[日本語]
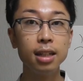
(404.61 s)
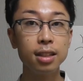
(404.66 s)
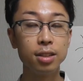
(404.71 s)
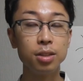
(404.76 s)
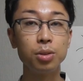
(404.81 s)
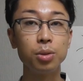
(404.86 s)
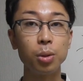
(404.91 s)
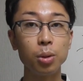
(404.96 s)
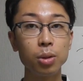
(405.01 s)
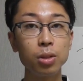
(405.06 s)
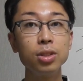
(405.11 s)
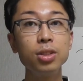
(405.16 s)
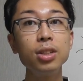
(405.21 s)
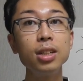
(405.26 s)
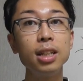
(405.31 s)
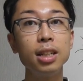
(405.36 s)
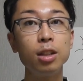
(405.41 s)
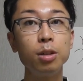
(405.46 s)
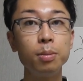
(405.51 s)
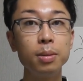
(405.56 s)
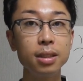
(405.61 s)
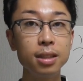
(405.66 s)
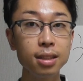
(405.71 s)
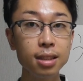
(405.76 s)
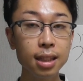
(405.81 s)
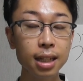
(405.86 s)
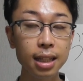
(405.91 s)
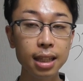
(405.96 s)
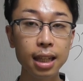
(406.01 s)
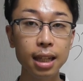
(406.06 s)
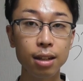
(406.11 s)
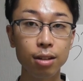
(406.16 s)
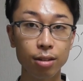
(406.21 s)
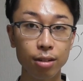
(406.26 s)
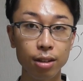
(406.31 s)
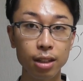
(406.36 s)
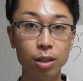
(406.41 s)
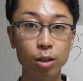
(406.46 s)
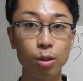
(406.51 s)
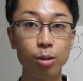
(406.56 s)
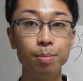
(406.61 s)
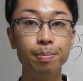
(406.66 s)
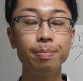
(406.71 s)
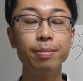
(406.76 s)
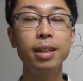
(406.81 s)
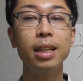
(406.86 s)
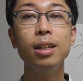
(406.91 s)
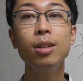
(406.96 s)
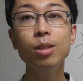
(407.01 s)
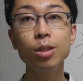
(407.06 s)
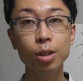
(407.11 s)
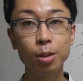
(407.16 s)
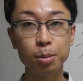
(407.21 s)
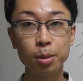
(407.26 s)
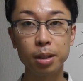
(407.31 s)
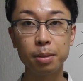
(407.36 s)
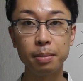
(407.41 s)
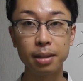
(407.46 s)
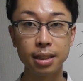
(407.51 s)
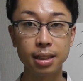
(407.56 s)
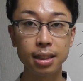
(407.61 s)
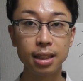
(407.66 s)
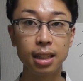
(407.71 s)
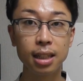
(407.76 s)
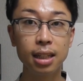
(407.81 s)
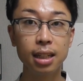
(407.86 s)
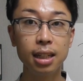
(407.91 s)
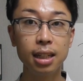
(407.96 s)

ずっとお薬飲み続けている人いると思います